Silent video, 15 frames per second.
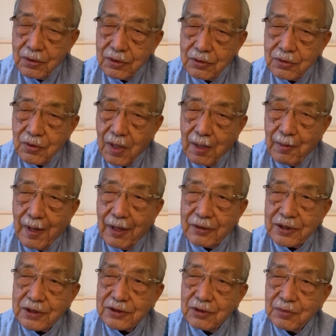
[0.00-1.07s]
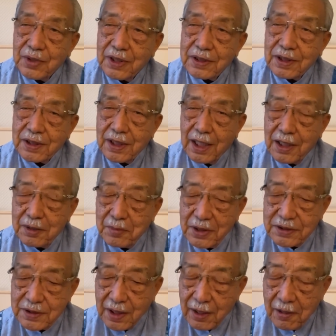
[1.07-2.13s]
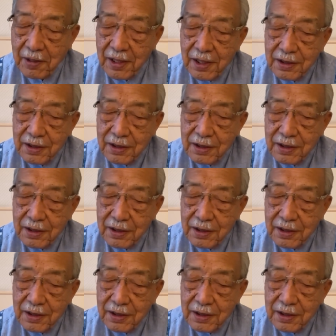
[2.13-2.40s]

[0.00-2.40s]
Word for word: いうのがまあ私の見方でありまして、